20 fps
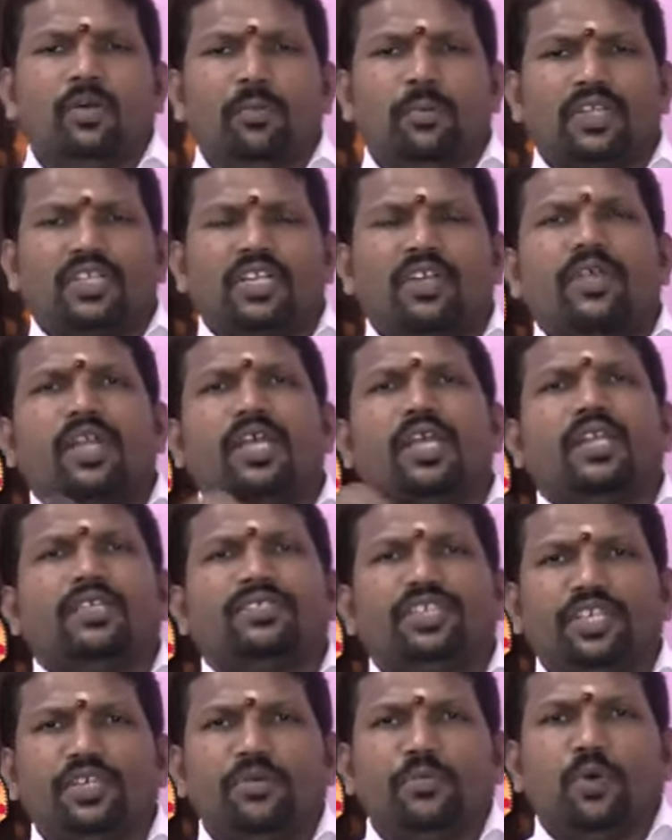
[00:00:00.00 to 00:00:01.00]
மற்ற வேலைகளை
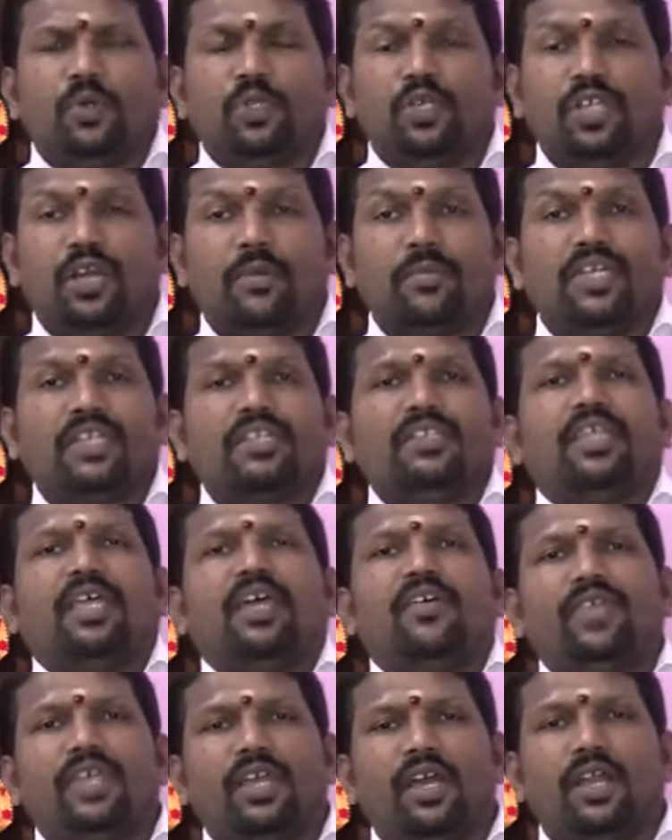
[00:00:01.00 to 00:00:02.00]
செய்யும்போது நமக்கு
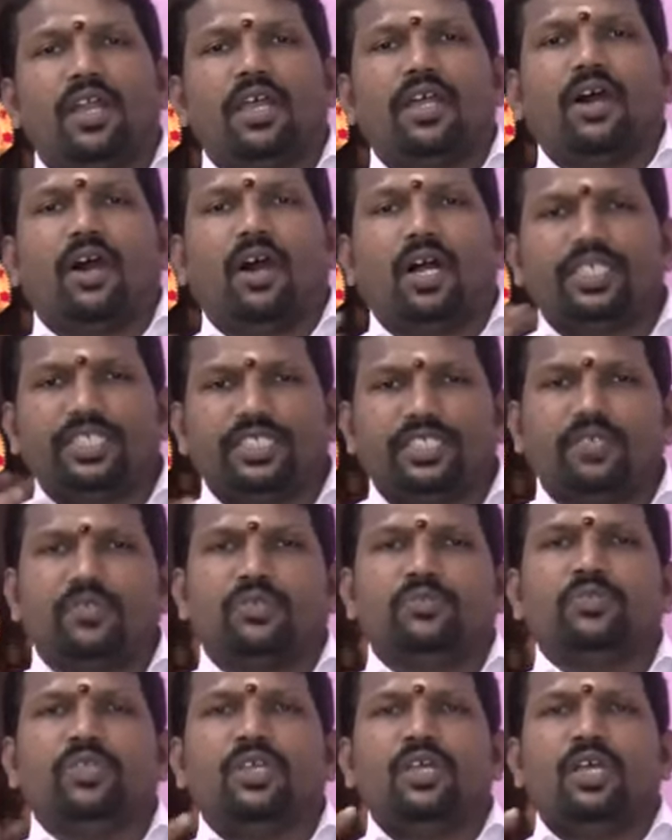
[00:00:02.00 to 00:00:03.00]
தேவையான
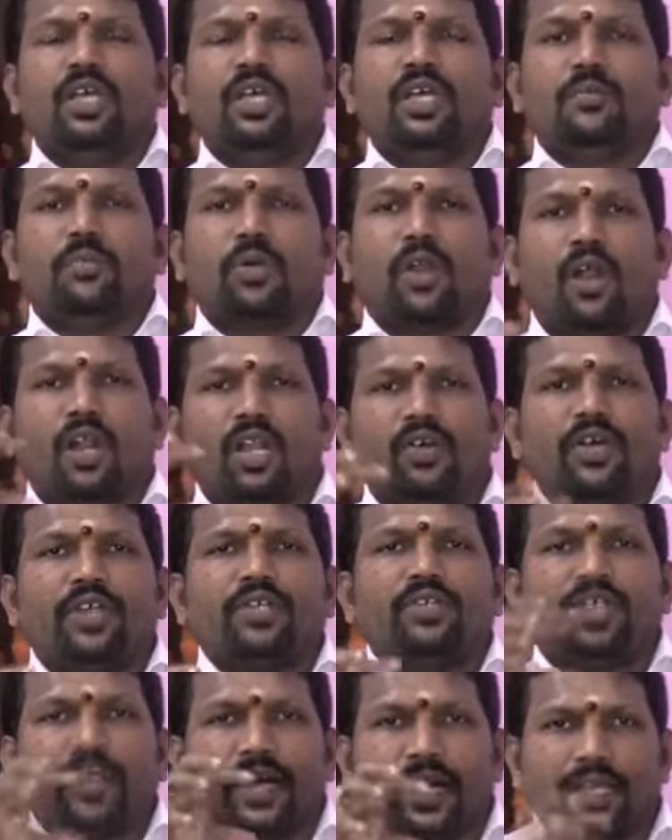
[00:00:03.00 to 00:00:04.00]
ஆக்சிஜனும்
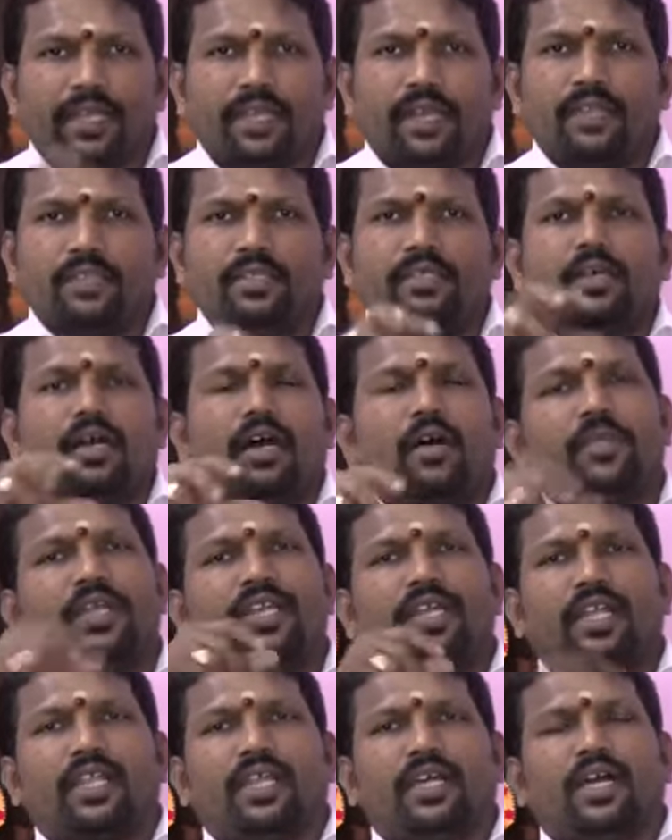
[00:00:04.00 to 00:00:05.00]
பிராணவாயு கிடைக்காது
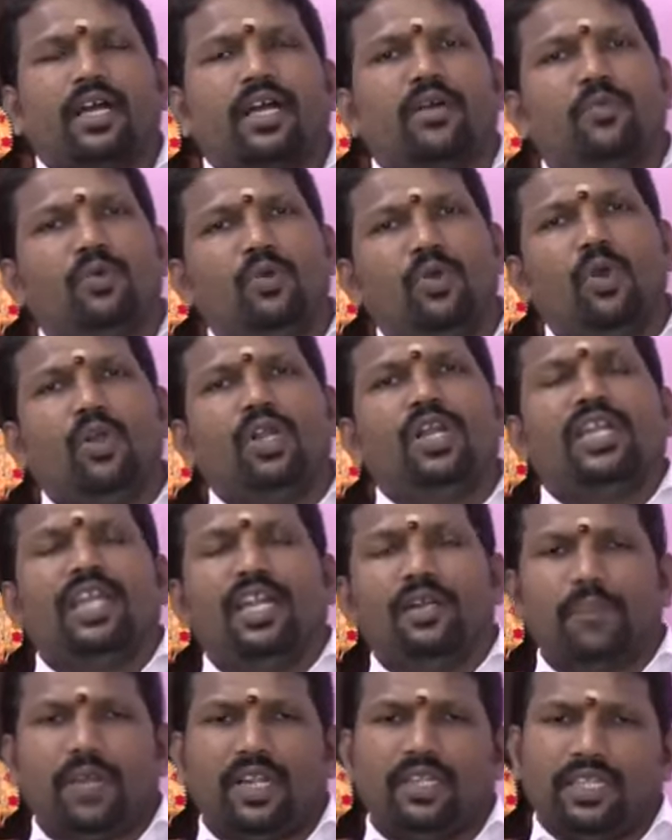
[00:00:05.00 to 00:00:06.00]
அப்படிங்கிறதுக்காக முன்னோர்கள்
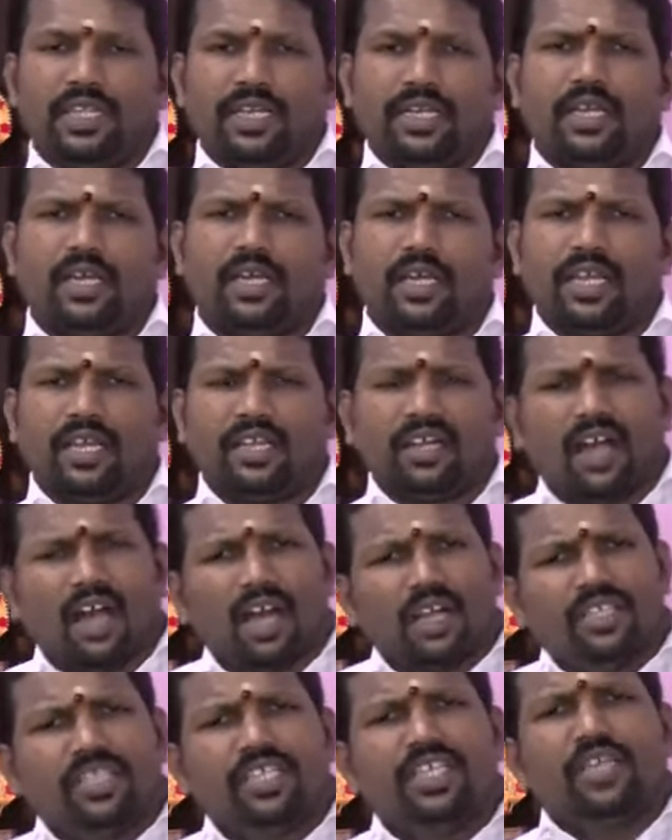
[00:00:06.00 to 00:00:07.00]
ஏற்படுத்தி இருக்காங்க
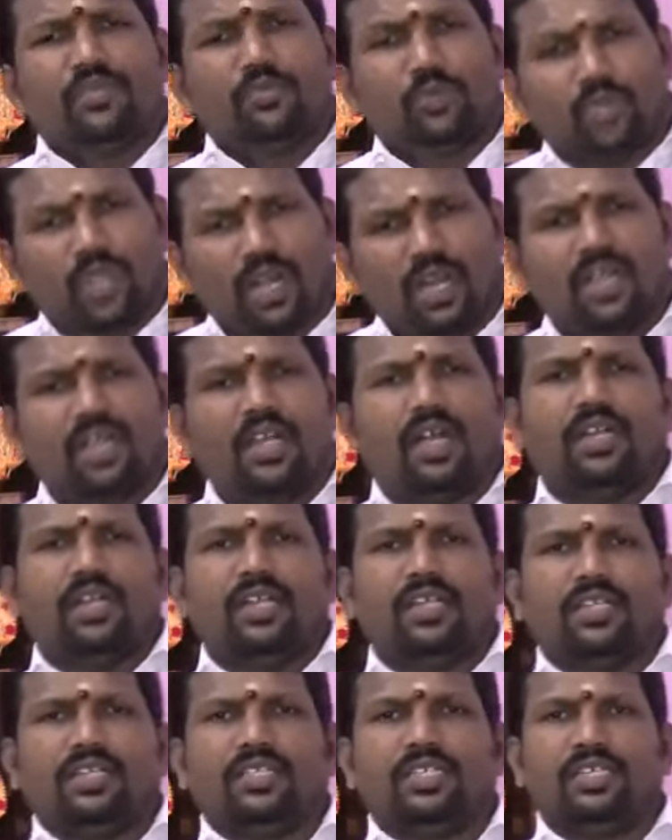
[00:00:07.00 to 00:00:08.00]
கார்த்திகை முதல்
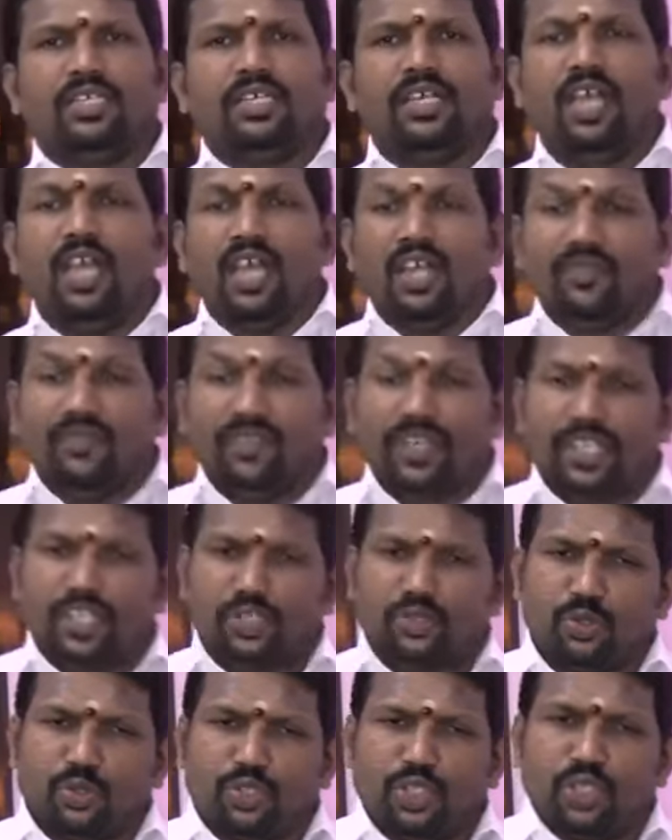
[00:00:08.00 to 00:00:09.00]
நாள்ல இருந்து வீட்டை
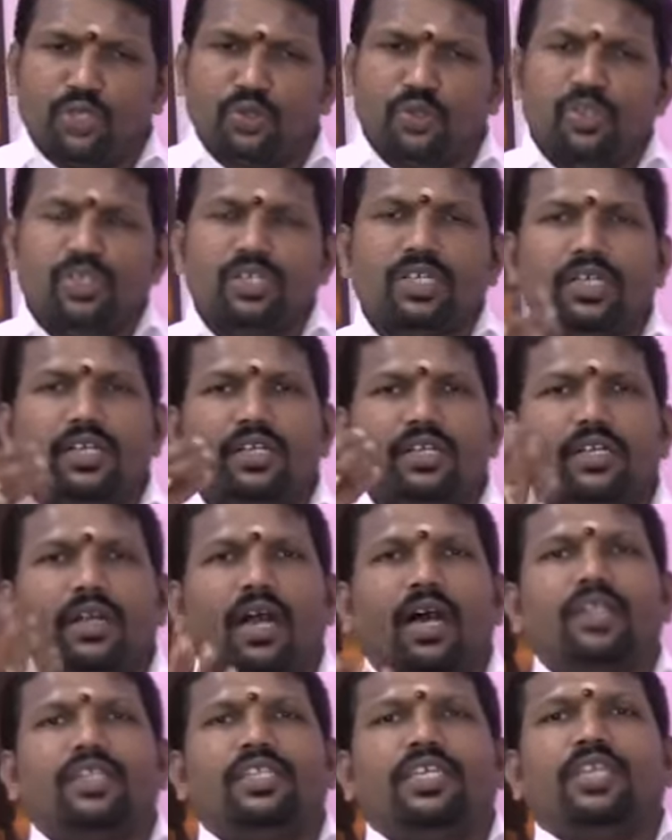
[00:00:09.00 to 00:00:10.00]
சுற்றியும்
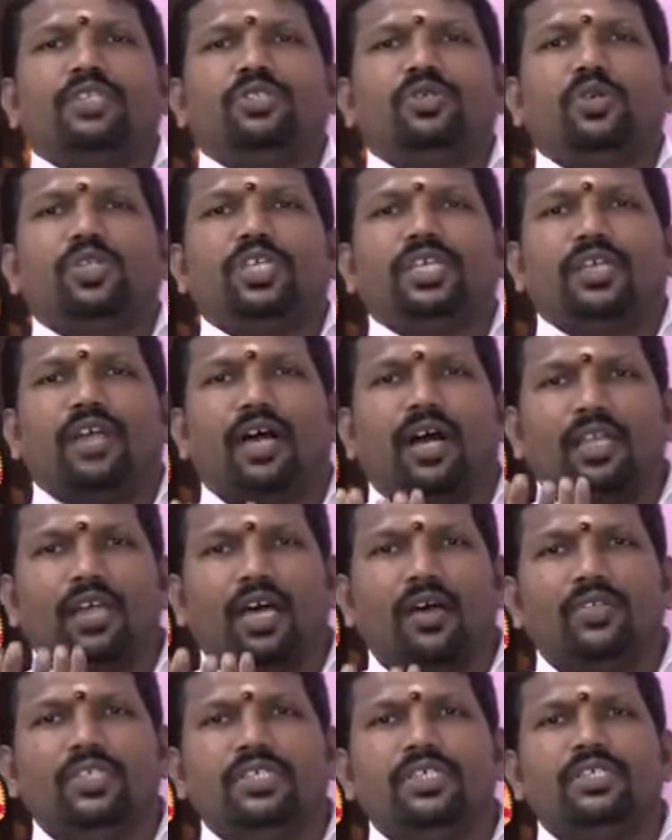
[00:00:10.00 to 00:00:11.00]
கார்த்திகை ஜோதி
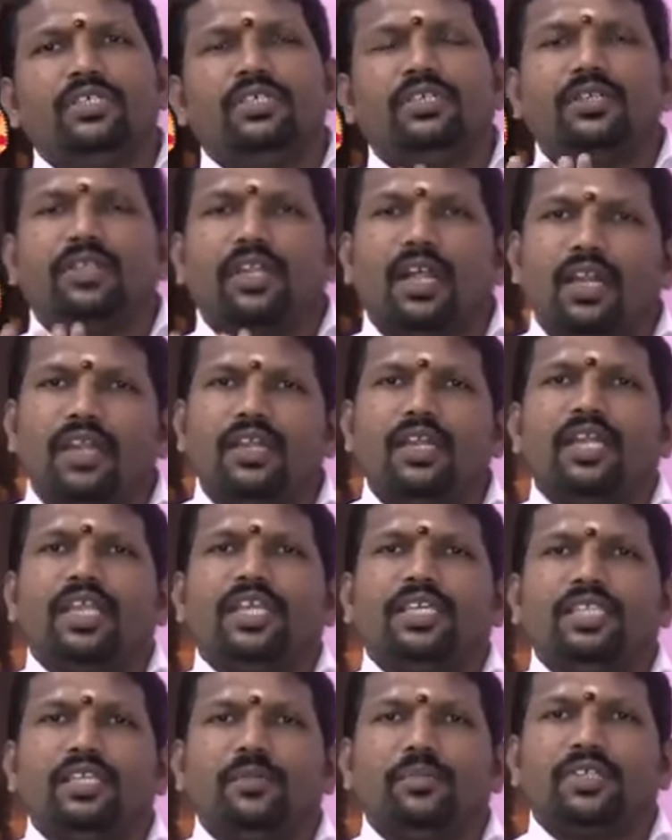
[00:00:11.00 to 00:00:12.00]
அதாவது நல்ல
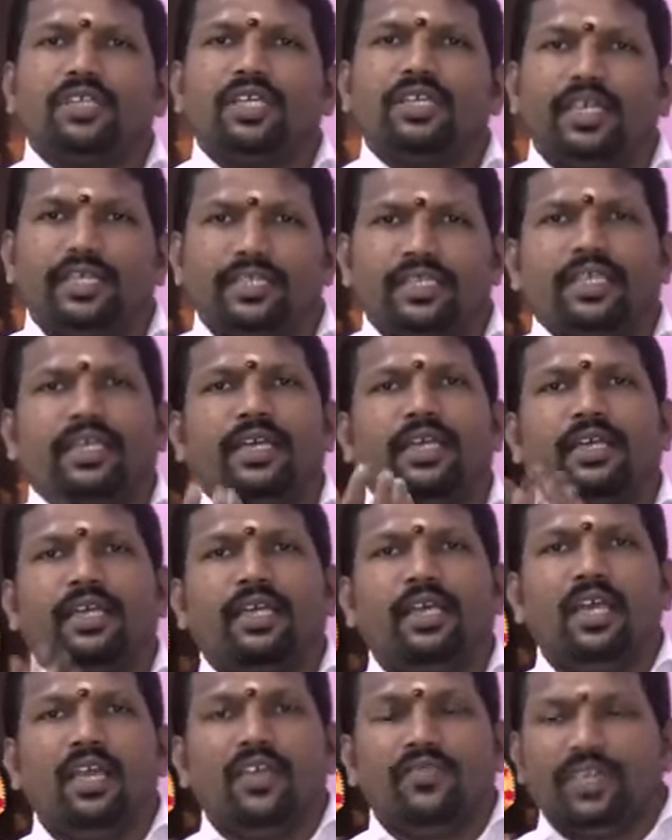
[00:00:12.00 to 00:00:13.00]
எண்ணெய் தீபத்தை ஏற்றுங்க
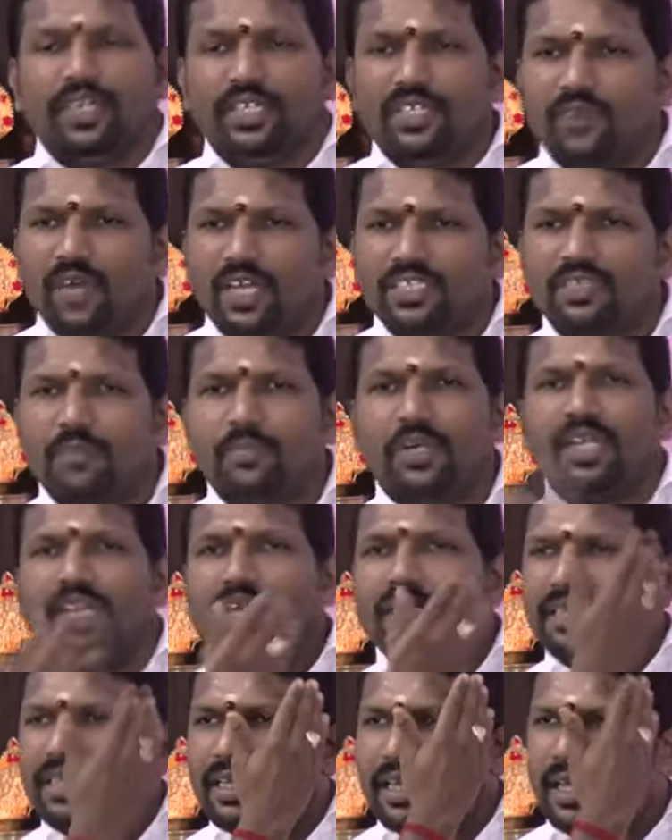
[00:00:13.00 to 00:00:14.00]
வீட்டு
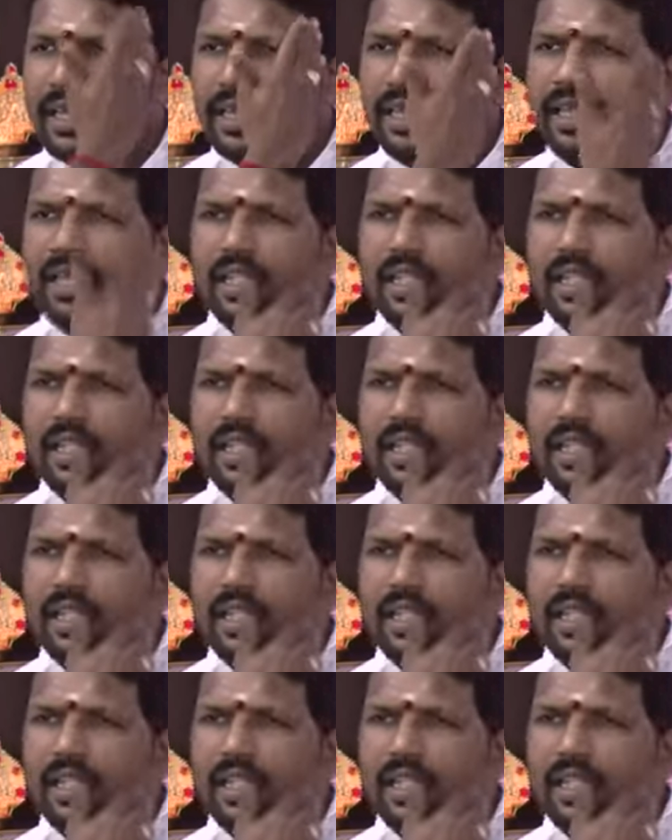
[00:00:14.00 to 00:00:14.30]
வாசப்படியில் ஏற்றுங்க